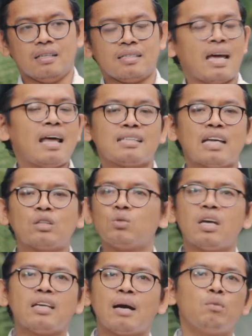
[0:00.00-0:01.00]
Salah
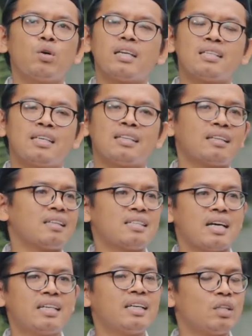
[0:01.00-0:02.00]
satunya yang mungkin kita
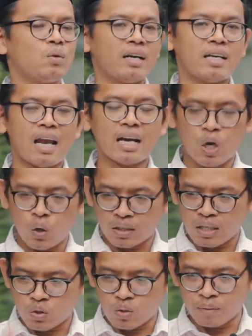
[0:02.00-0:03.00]
terjadi itu adalah kalau
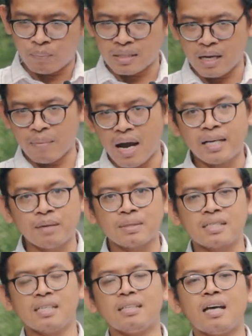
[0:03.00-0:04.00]
kita sholat berjamaah di
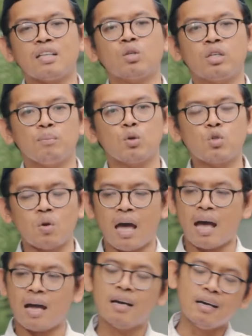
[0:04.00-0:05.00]
masjid atau di
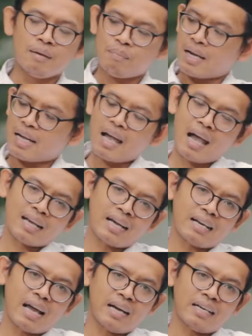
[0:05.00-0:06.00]
musola, maka
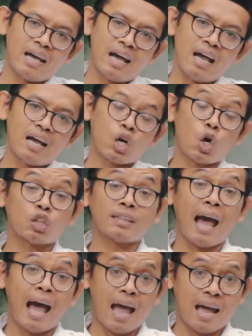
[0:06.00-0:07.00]
akan ada
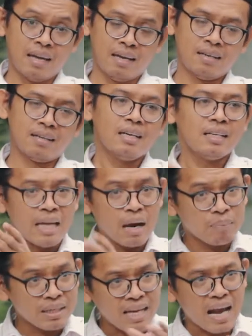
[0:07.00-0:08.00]
kotak ya
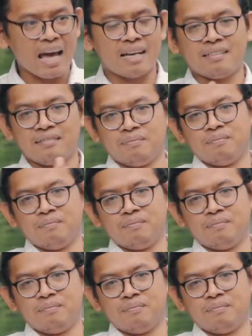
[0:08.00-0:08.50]
yang berjalan.